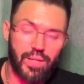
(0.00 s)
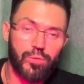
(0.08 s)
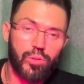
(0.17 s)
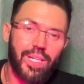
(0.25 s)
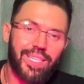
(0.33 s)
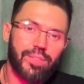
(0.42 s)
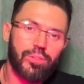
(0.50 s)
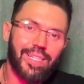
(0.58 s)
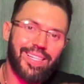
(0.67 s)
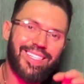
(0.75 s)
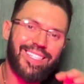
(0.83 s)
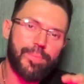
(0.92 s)
Вот это вот
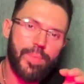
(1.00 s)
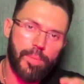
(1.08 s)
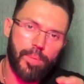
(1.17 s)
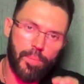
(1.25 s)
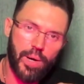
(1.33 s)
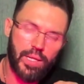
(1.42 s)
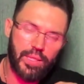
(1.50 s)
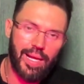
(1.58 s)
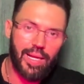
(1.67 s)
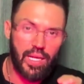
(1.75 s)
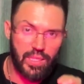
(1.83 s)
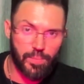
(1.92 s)
и себе помогла –
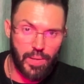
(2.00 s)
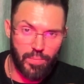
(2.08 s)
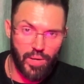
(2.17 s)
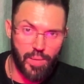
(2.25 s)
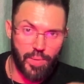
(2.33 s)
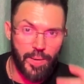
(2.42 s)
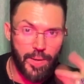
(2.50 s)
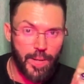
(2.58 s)
это проблема.